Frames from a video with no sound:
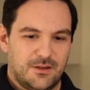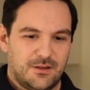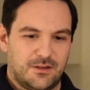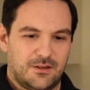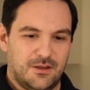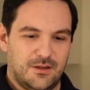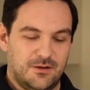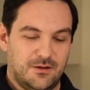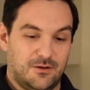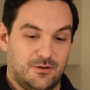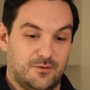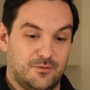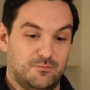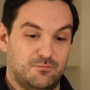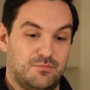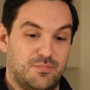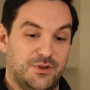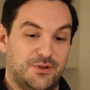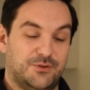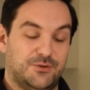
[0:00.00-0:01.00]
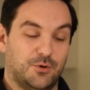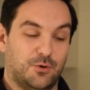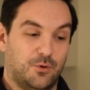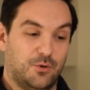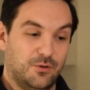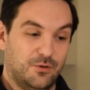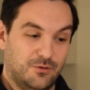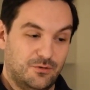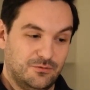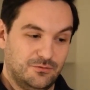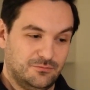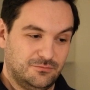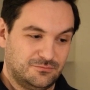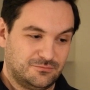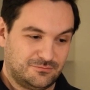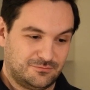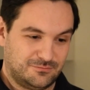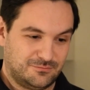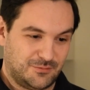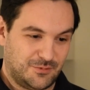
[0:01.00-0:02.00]
Genau, Betonung.
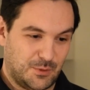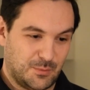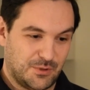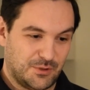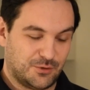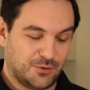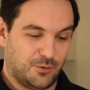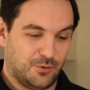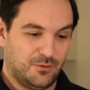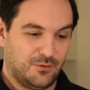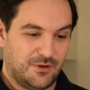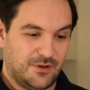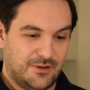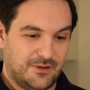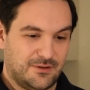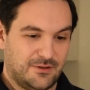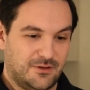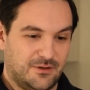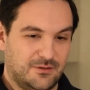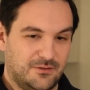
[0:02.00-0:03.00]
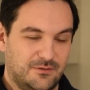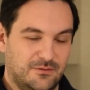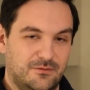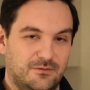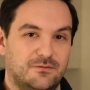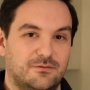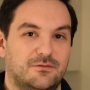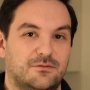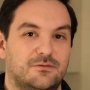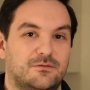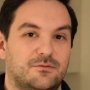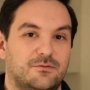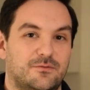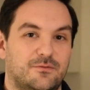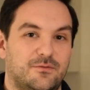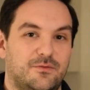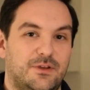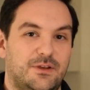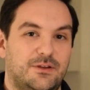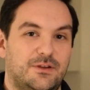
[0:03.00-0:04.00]
Die Betonung ist noch ein
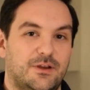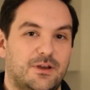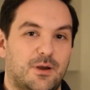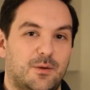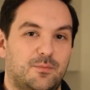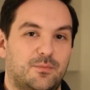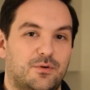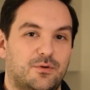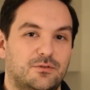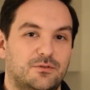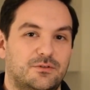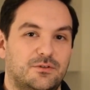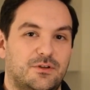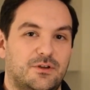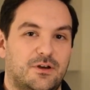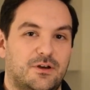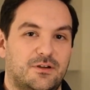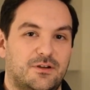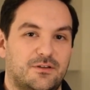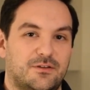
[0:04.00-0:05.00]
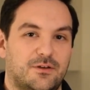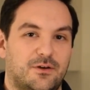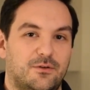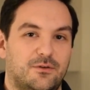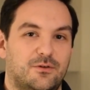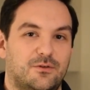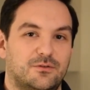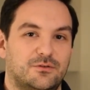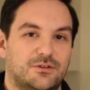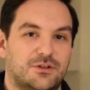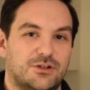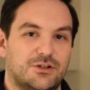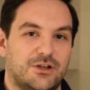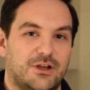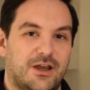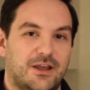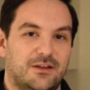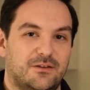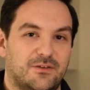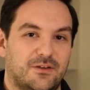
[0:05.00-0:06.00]
ein wichtiger Punkt, der das auch noch
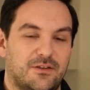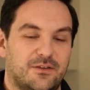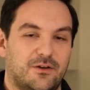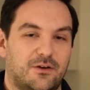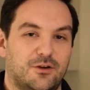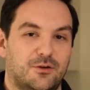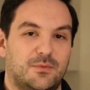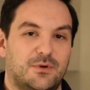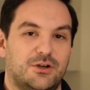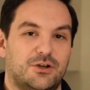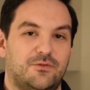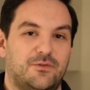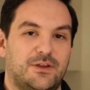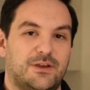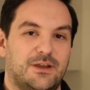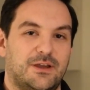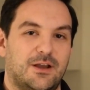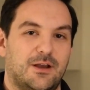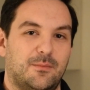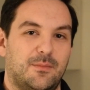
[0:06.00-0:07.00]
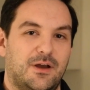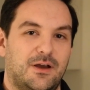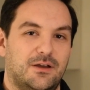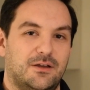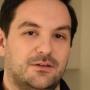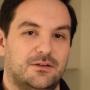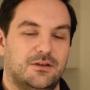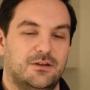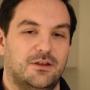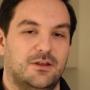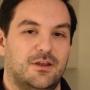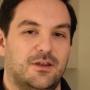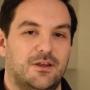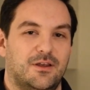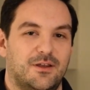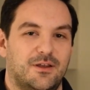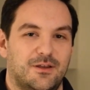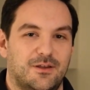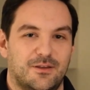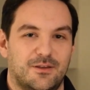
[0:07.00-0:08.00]
unterscheidet, was es auch noch mal schwieriger macht.
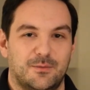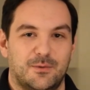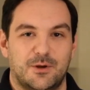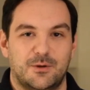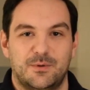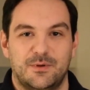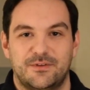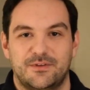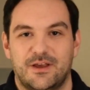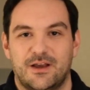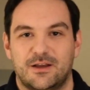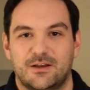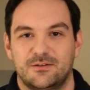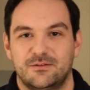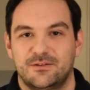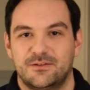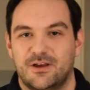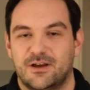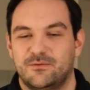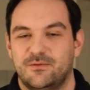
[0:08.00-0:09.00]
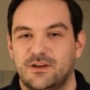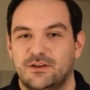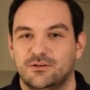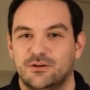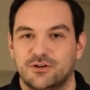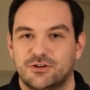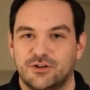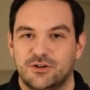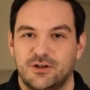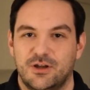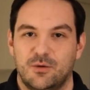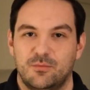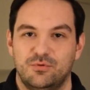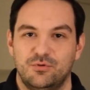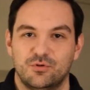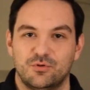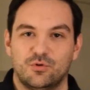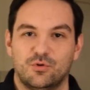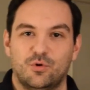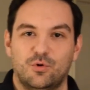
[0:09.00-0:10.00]
Zum Beispiel sagen, sagen wir in Deutschland ja
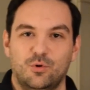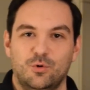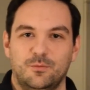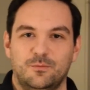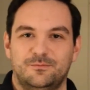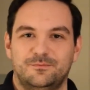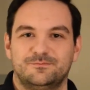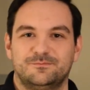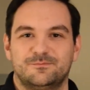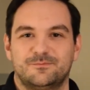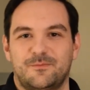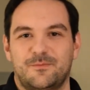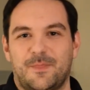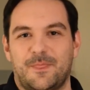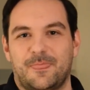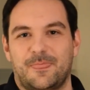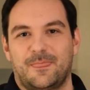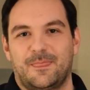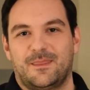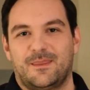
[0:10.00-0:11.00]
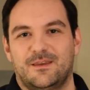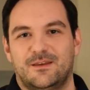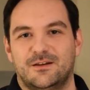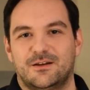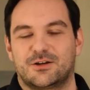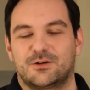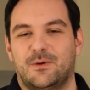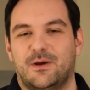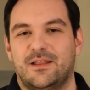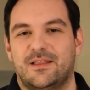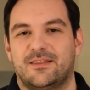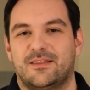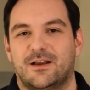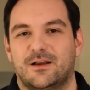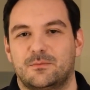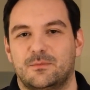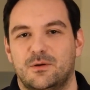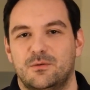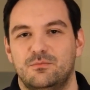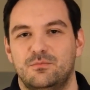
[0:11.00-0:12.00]
Büro, in der Schweiz
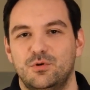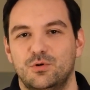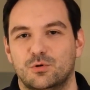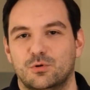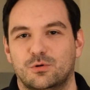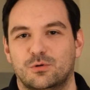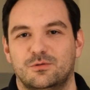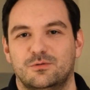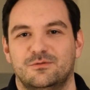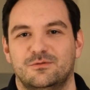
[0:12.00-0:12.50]
sagt man Büro.